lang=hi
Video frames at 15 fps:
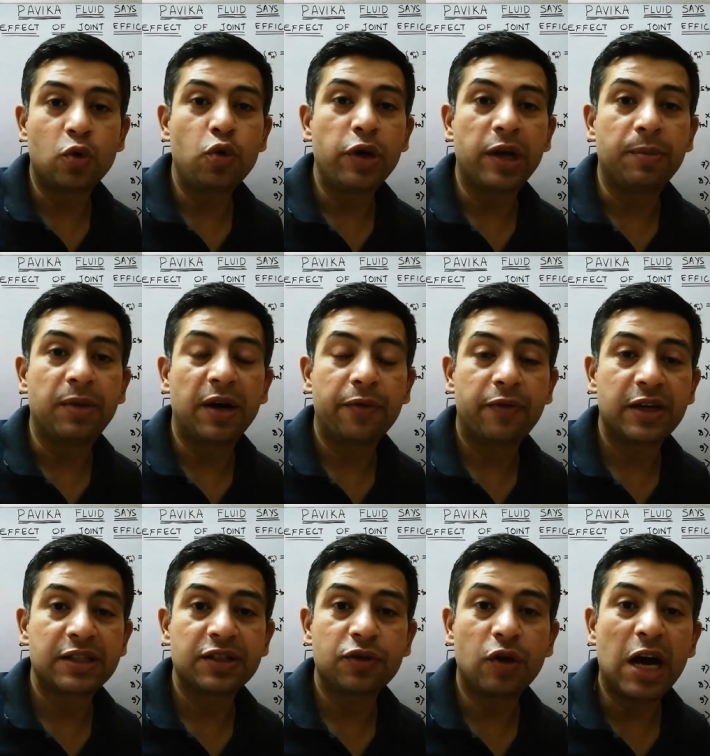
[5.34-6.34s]
को एक बार फिर
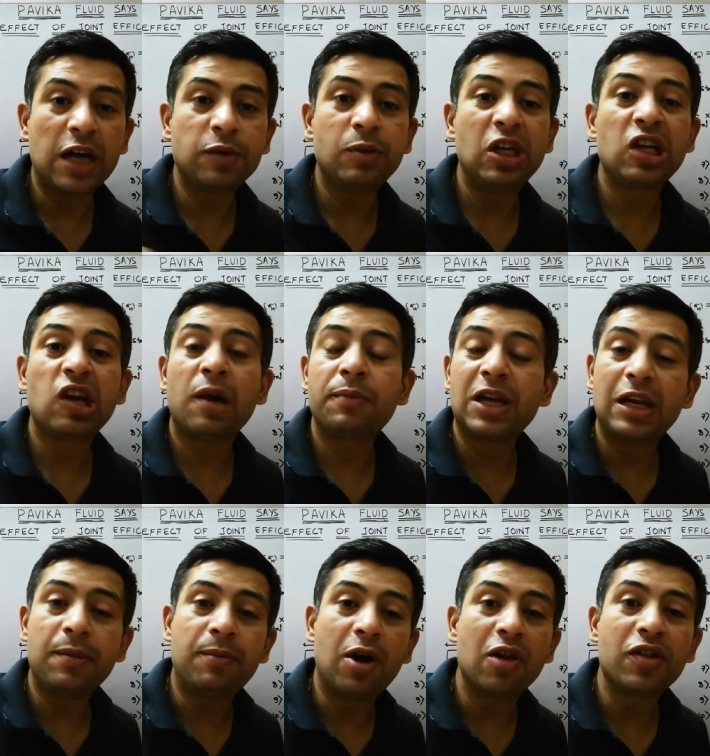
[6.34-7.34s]
से तो आज मैं लेकर आपके
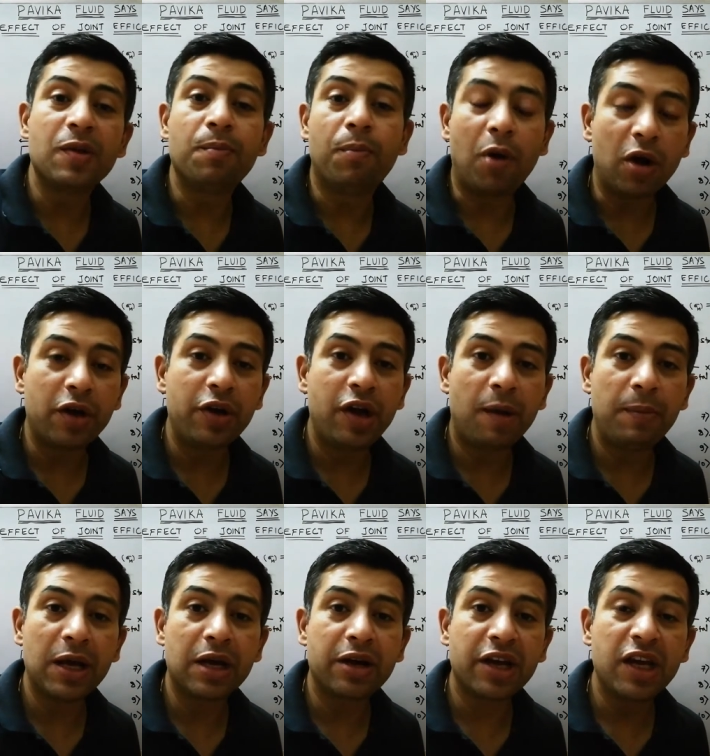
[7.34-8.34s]
लिए बहुत ही इंपॉर्टेंट
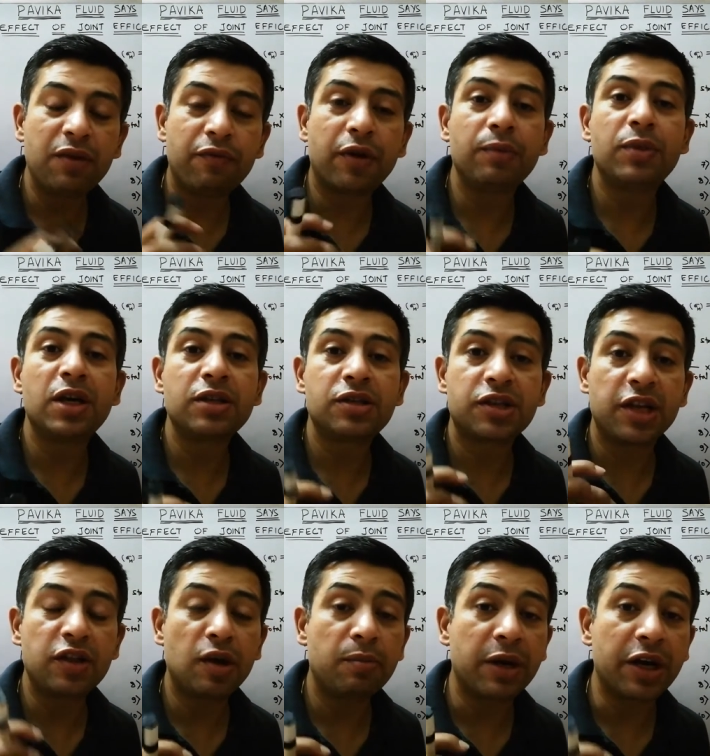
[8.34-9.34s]
टॉपिक अगेन फ्रॉम द
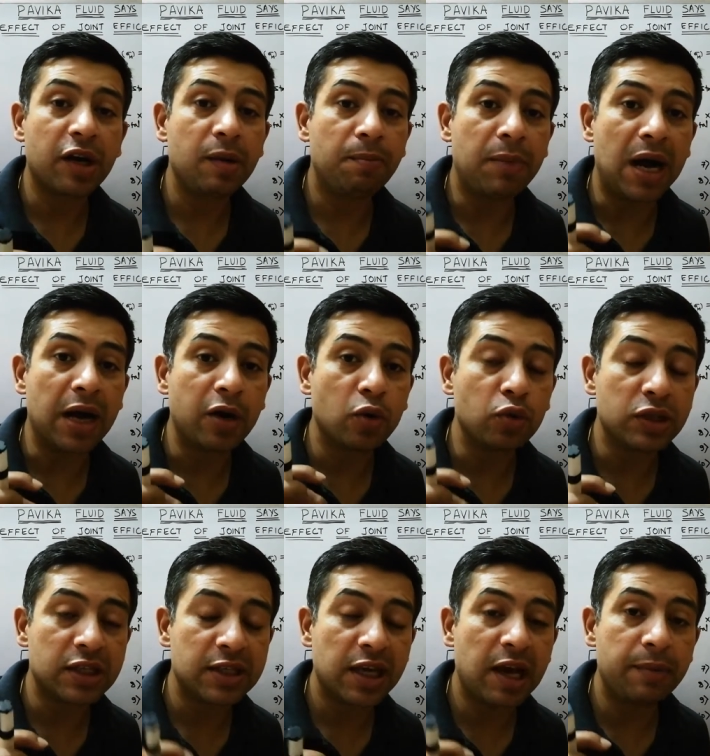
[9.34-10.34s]
स्ट्रेंथ ऑफ मटेरियल पार्ट टू
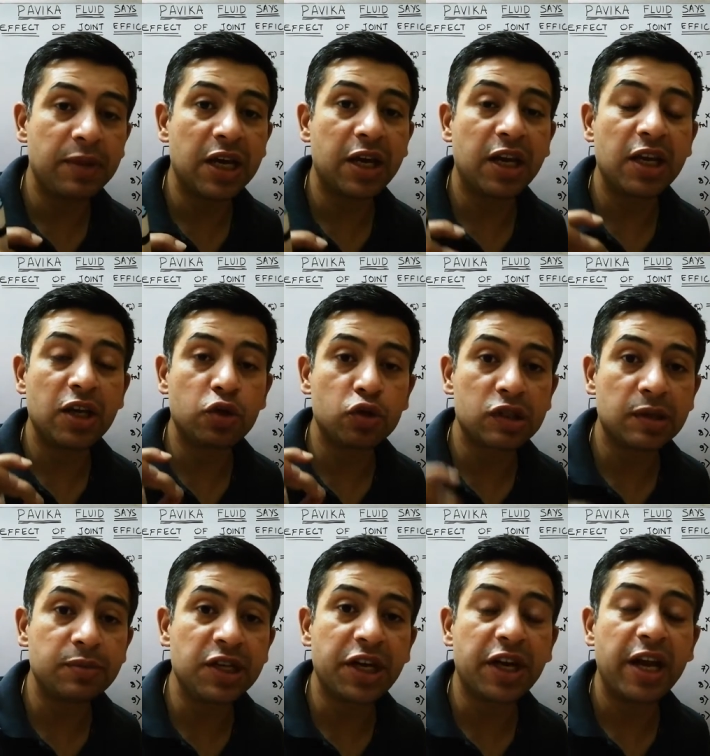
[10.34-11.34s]
जैसे कि आप देख रहे हैं ये जो
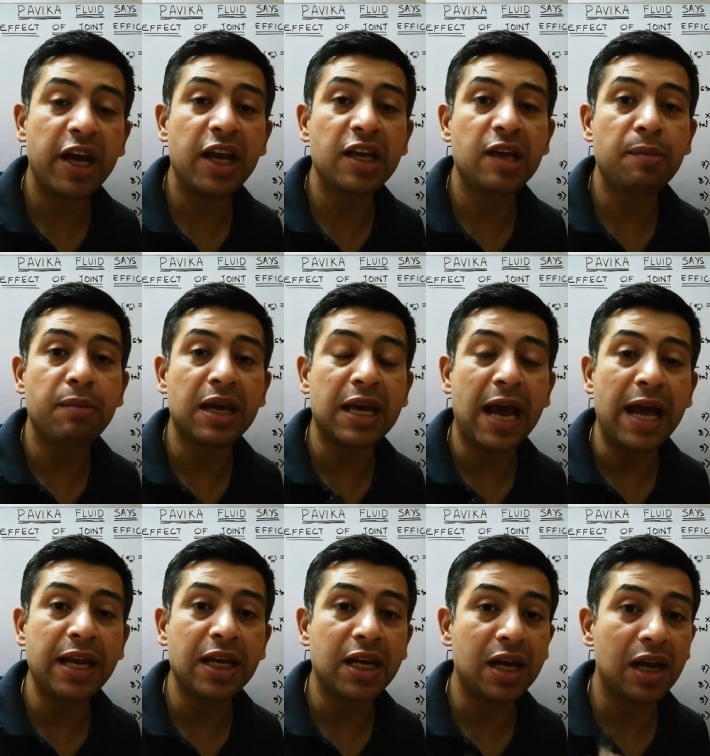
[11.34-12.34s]
सब्जेक्ट है ये
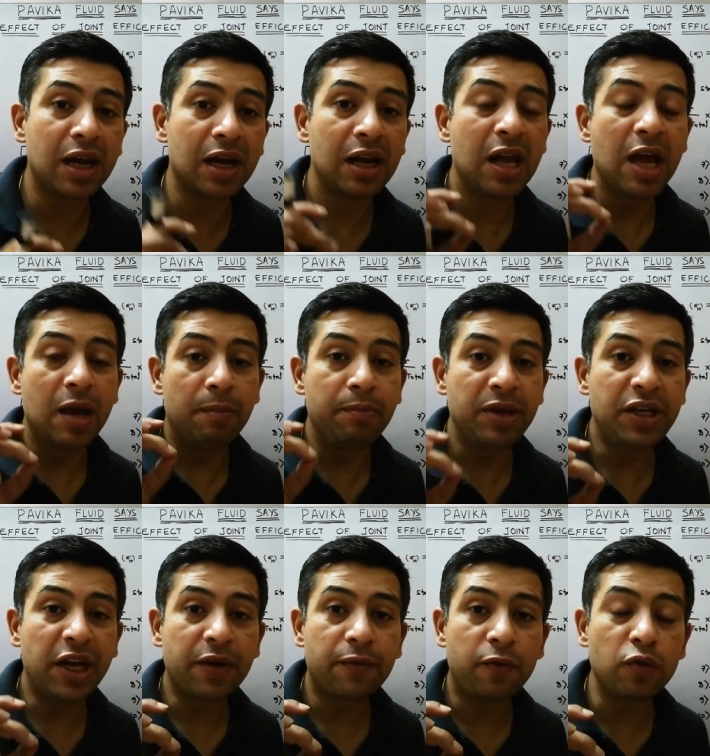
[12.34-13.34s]
मैकेनिकल
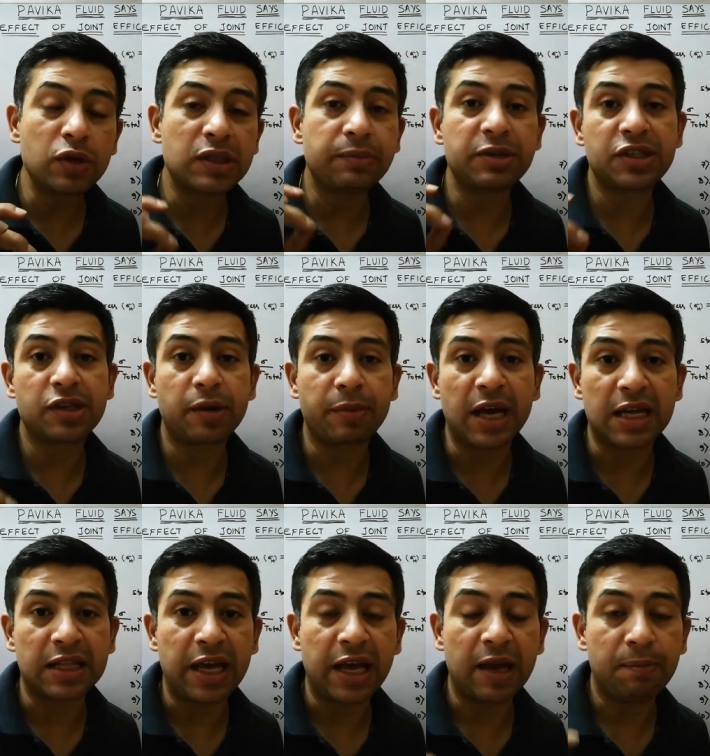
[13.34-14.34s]
बीटेक फोर सेमेस्टर में
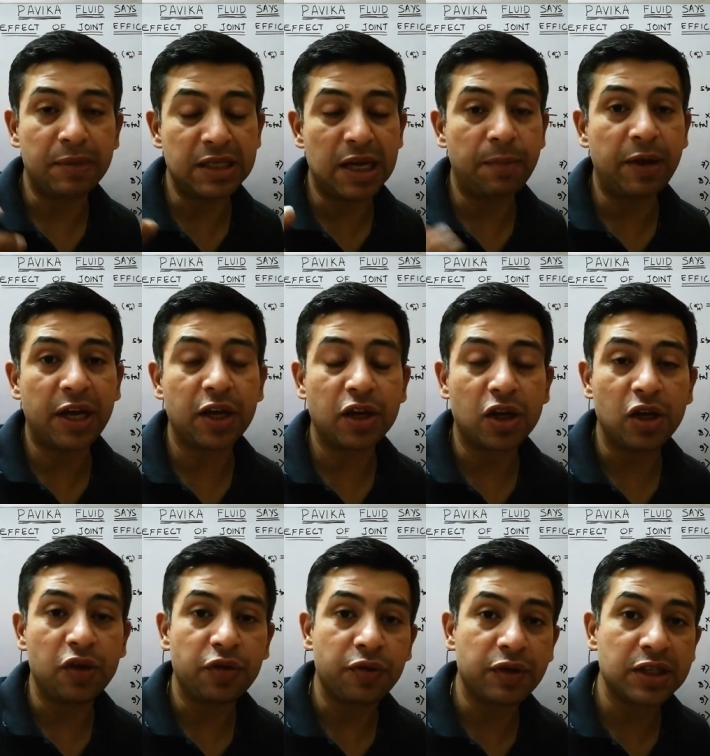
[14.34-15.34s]
आता है पंजाब टेक्निकल
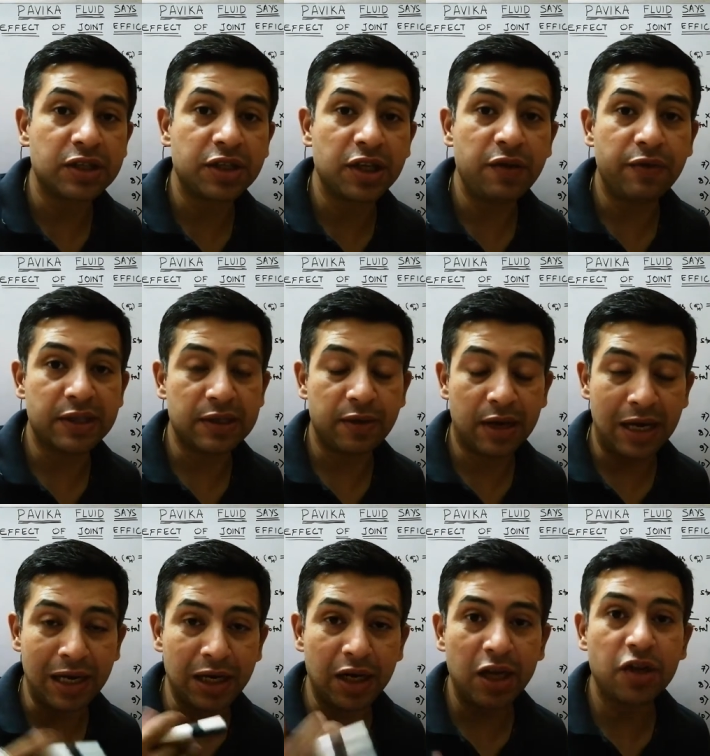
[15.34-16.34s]
यूनिवर्सिटी वैसे
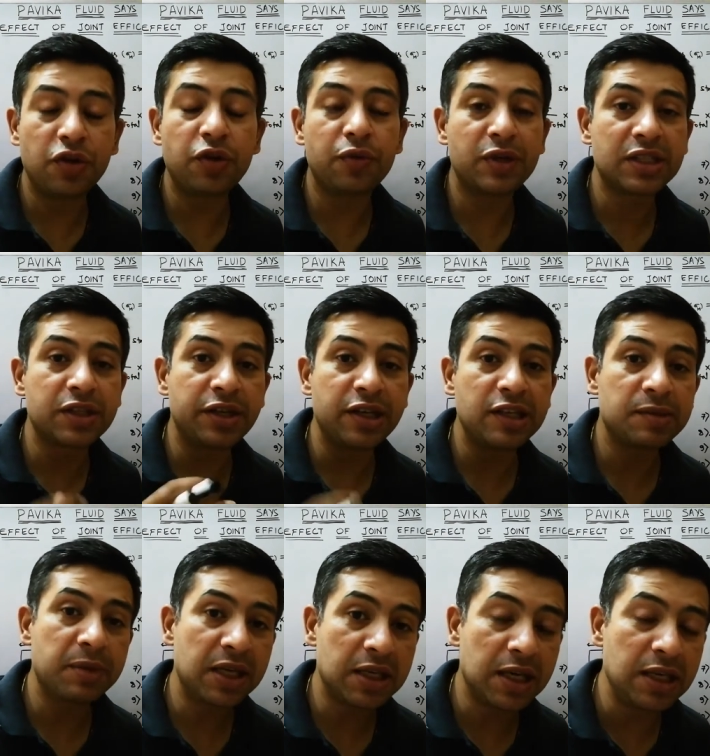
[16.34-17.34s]
अलग अलग यूनिवर्सिटीज
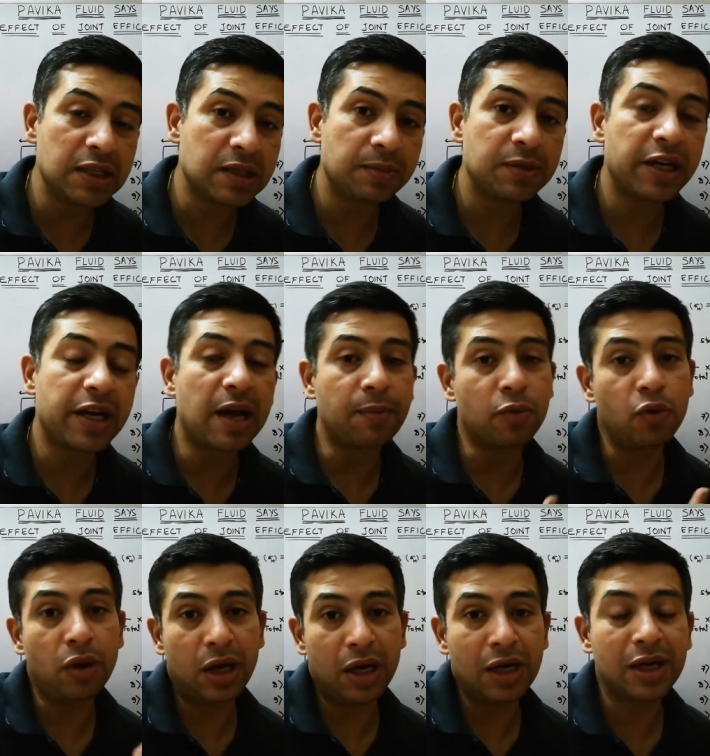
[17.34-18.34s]
में यही सब्जेक्ट आपको
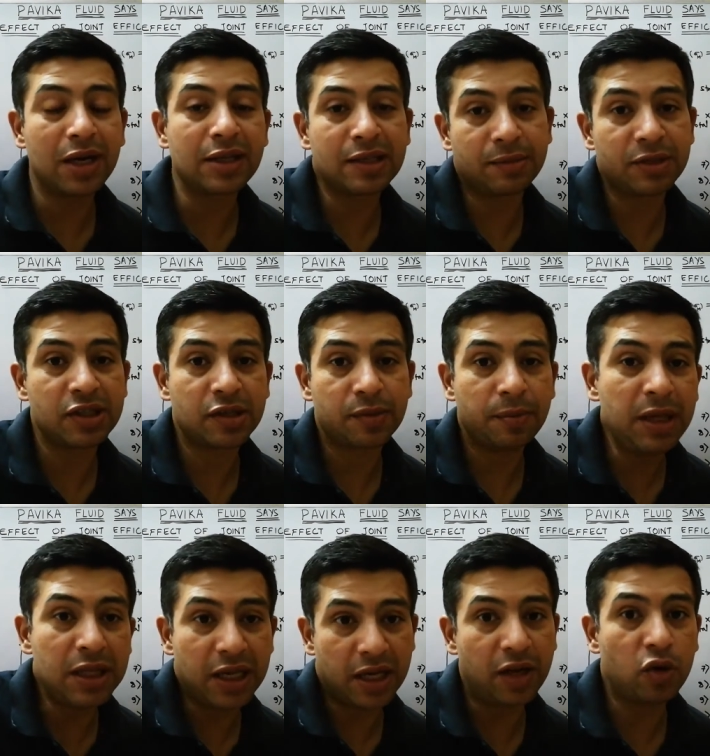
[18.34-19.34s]
अलग अलग सेमेस्टर्स में
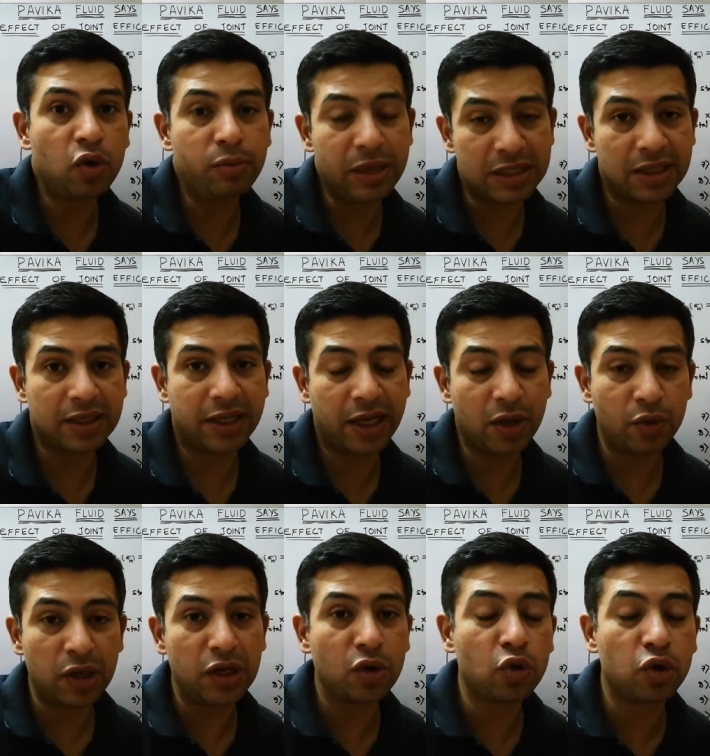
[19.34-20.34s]
देखने को मिल सकता है
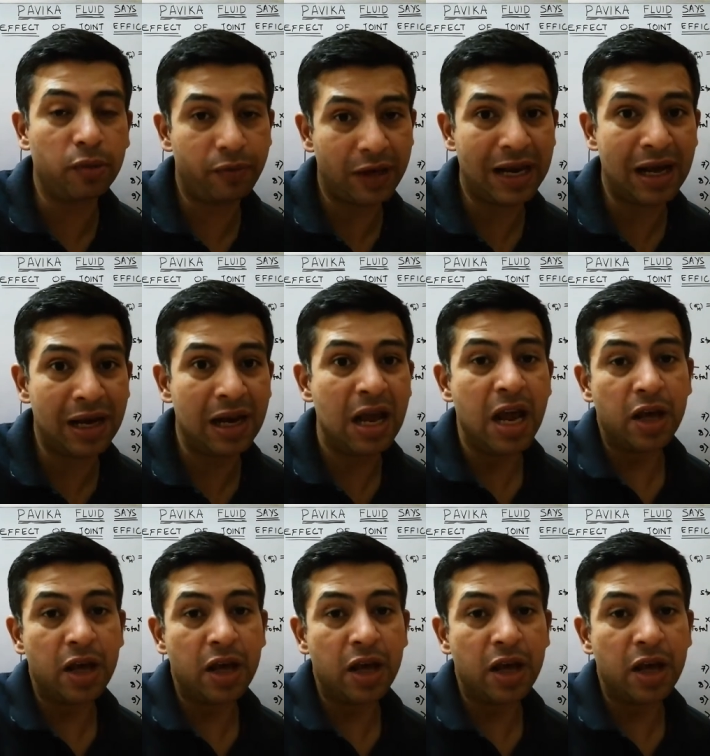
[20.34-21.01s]
क्योंकि इनको तो फिलहाल